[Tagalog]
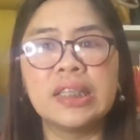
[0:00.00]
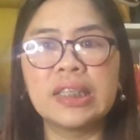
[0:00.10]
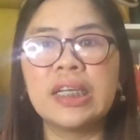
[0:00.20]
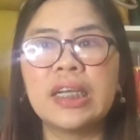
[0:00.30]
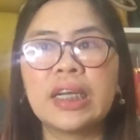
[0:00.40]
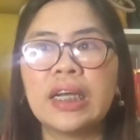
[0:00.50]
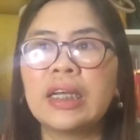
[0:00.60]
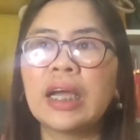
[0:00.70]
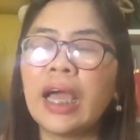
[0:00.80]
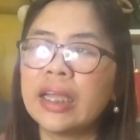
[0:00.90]
Silka,
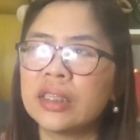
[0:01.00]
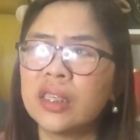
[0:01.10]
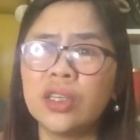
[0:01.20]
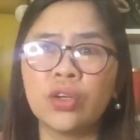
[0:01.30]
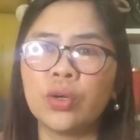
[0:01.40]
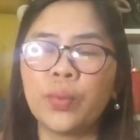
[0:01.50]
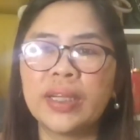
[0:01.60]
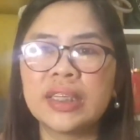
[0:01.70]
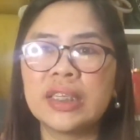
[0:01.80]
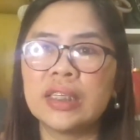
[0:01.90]
kahit green or
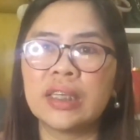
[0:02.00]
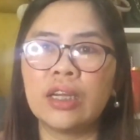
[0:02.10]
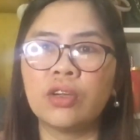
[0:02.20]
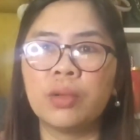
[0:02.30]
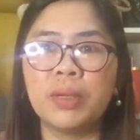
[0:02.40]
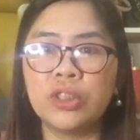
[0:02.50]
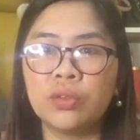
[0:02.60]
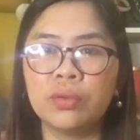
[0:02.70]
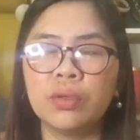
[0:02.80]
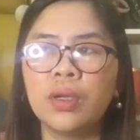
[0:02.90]
white kasi na-try ko na
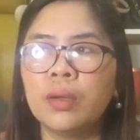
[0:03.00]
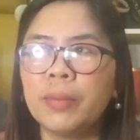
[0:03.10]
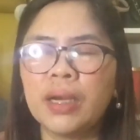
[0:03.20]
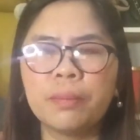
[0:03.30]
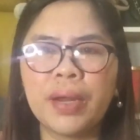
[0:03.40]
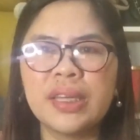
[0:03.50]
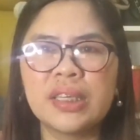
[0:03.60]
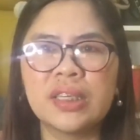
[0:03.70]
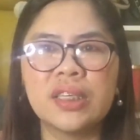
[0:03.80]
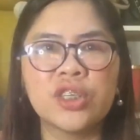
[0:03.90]
medyo parang
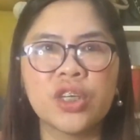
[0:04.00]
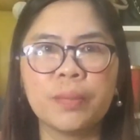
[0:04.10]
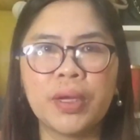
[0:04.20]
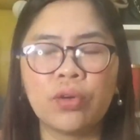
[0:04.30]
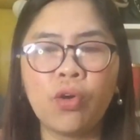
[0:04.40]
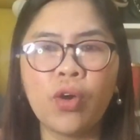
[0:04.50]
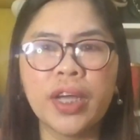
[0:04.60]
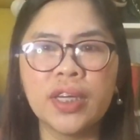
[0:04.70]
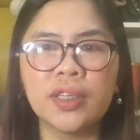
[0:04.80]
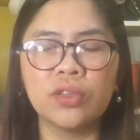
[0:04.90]
pricey din siya pero
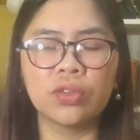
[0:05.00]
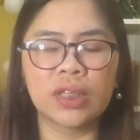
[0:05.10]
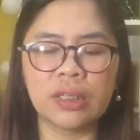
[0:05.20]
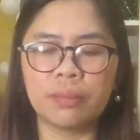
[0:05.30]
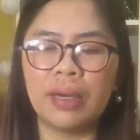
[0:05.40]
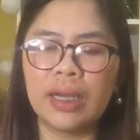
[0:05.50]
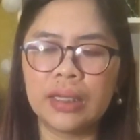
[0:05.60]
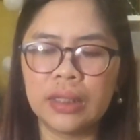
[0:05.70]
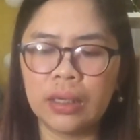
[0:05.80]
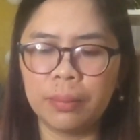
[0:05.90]
okay na din yun kasi
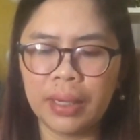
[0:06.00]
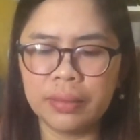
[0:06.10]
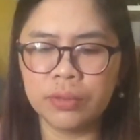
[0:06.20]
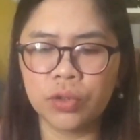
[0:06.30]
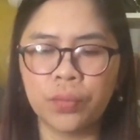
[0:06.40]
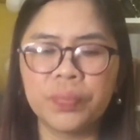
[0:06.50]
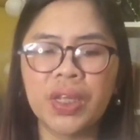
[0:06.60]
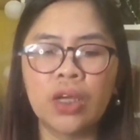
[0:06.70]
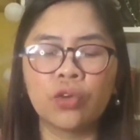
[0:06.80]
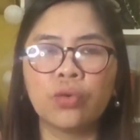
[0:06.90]
malaki din naman. So
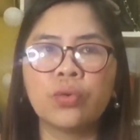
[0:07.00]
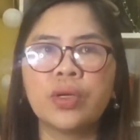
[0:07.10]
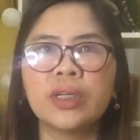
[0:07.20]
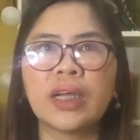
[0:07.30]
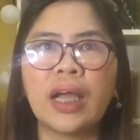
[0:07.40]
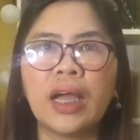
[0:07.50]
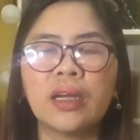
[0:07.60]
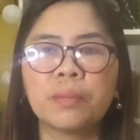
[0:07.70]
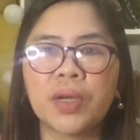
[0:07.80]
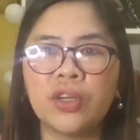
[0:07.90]
kung
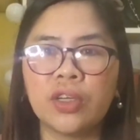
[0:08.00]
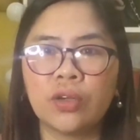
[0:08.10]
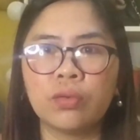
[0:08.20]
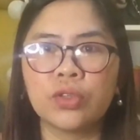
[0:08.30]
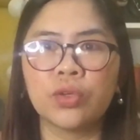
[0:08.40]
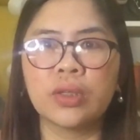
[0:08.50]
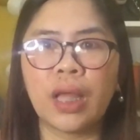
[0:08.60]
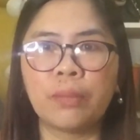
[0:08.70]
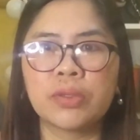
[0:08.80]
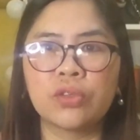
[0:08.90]
naghahanap kayo ng lotion
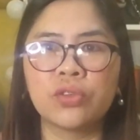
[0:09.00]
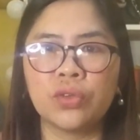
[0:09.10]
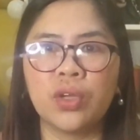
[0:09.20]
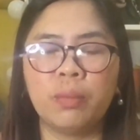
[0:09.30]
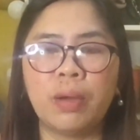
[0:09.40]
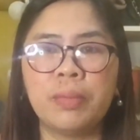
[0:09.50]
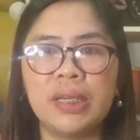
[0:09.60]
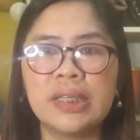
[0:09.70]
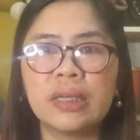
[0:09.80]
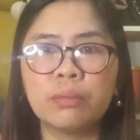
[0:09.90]
tapos gusto niyo na
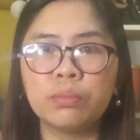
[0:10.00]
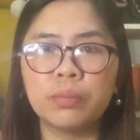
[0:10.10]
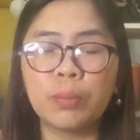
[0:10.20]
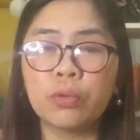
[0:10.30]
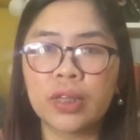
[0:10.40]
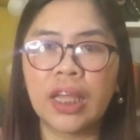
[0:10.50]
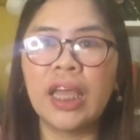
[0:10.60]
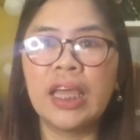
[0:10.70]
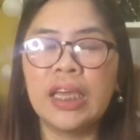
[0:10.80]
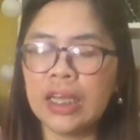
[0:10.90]
mabilisang maputi,
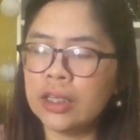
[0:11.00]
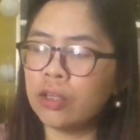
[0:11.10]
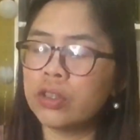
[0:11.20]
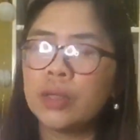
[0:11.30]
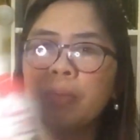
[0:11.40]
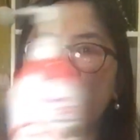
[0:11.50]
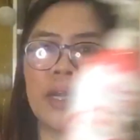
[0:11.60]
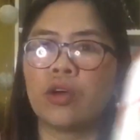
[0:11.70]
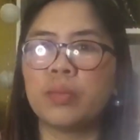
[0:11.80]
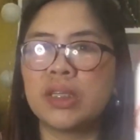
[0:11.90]
hindi ko siya
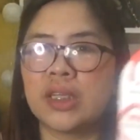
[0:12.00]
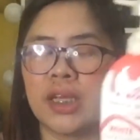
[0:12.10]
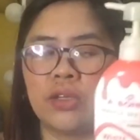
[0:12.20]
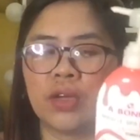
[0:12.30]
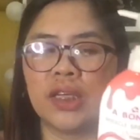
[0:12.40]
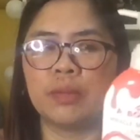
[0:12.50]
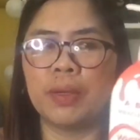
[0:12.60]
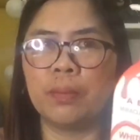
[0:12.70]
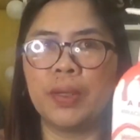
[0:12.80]
marerecommend challenge sa inyo guys. Pero